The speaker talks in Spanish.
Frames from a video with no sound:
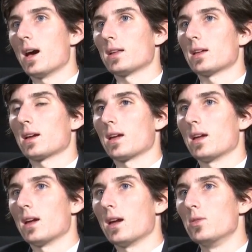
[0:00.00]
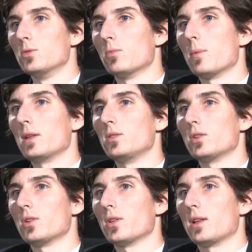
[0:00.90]
hasta que en un
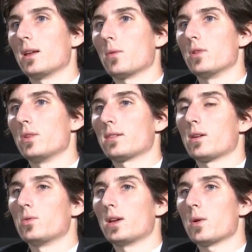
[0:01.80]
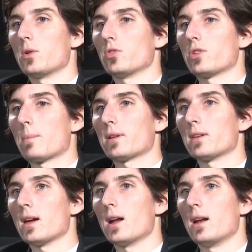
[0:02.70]
momento, cuando en la secundaria, cuando ya
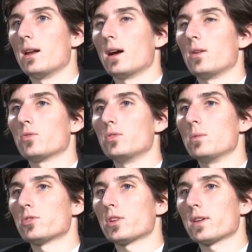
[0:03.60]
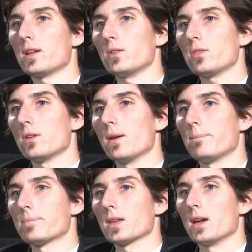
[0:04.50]
pasé a los últimos tres años,
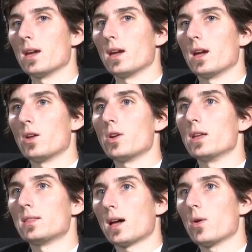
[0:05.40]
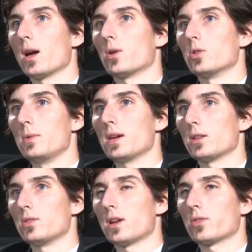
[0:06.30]
eh, era orientado a economía y
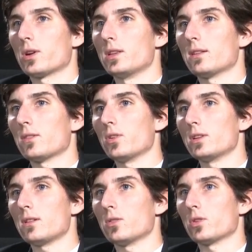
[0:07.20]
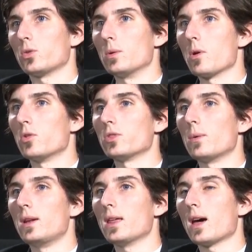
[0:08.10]
gestión de las organizaciones, entonces tuvimos
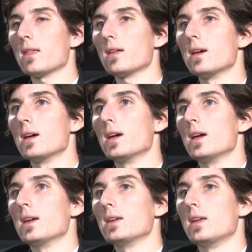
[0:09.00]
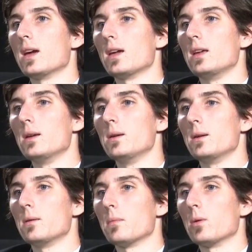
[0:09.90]
contabilidad y
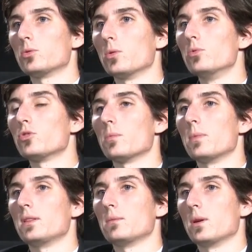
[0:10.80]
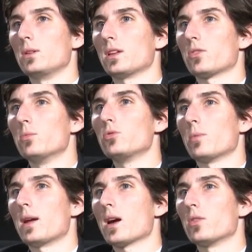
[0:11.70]
ahí me gustó mucho, me, interesó
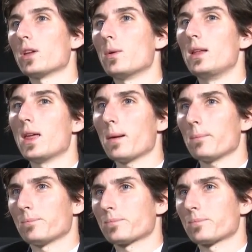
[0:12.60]
mucho más la contabilidad